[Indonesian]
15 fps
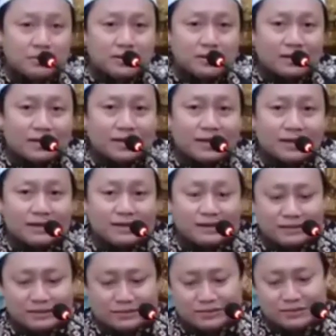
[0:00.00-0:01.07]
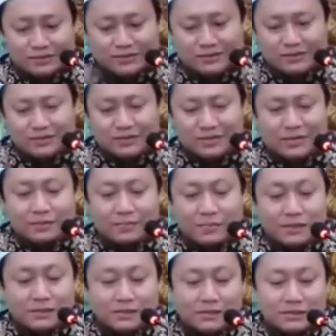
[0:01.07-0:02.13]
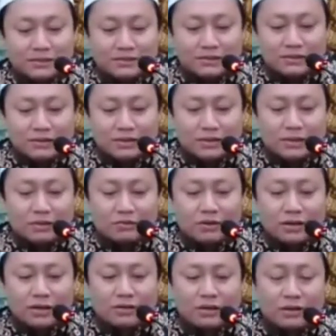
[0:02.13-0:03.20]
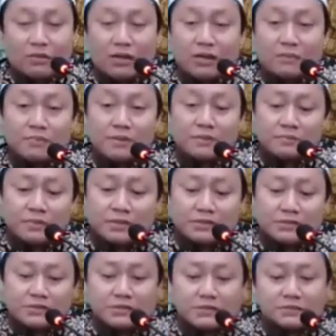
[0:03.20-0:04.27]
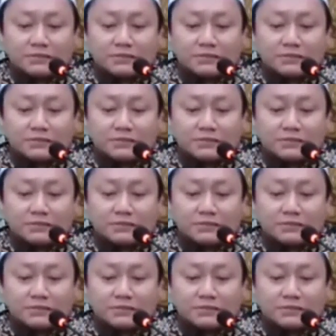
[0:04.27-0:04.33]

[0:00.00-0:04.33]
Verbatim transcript: nah jadi pas ya kalau keluar lawannya mengapit pas